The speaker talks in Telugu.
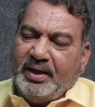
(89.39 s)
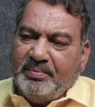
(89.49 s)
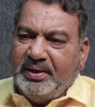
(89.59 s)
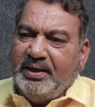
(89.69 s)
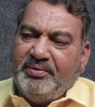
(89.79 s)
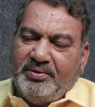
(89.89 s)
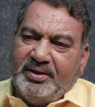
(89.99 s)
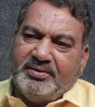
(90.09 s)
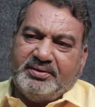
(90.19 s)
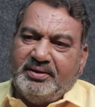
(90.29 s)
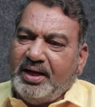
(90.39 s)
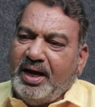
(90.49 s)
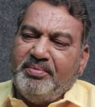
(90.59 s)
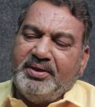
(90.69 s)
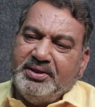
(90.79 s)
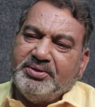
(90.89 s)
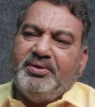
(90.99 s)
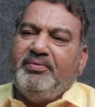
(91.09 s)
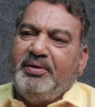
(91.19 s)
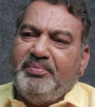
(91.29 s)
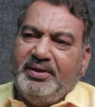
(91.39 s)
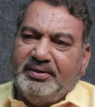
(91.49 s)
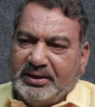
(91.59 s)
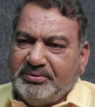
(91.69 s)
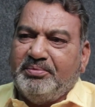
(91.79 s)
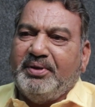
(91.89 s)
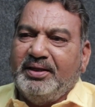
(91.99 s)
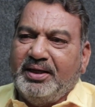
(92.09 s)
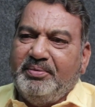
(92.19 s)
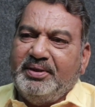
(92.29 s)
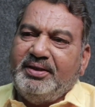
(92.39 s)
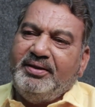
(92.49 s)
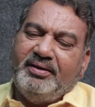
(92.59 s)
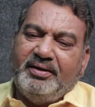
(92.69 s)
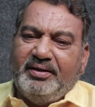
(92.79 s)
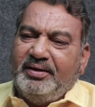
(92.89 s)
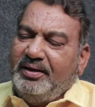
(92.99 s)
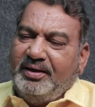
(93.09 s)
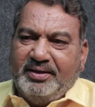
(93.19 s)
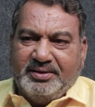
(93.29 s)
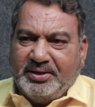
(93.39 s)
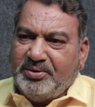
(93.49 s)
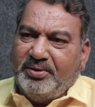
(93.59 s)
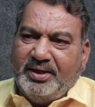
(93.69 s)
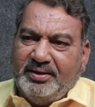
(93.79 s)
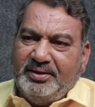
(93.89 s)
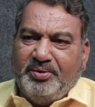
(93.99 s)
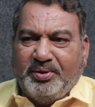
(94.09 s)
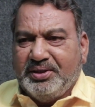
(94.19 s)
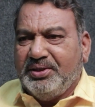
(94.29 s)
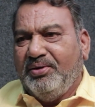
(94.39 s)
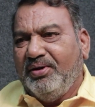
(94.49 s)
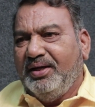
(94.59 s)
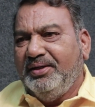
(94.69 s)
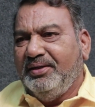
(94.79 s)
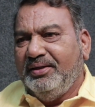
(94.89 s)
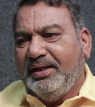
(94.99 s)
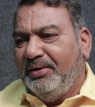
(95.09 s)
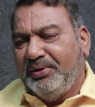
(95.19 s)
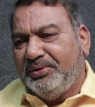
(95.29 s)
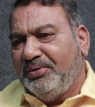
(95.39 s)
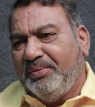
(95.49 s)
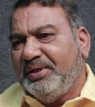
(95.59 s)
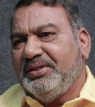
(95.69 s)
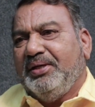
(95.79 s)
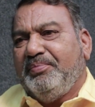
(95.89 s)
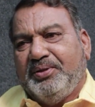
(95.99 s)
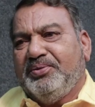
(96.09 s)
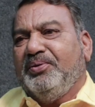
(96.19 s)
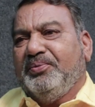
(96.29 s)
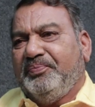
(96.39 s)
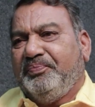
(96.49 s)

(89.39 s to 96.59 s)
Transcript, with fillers: నా పని ఏమిటో నేను కామ్గా చేసుకొని వెళ్ళిపోయే తత్వం నాది కాబట్టి ఇంకా సెట్లో కానీ లొకేషన్లో కానీ ఇంకా ఎవరితో కూడా పరిచయాలు పెట్టుకోను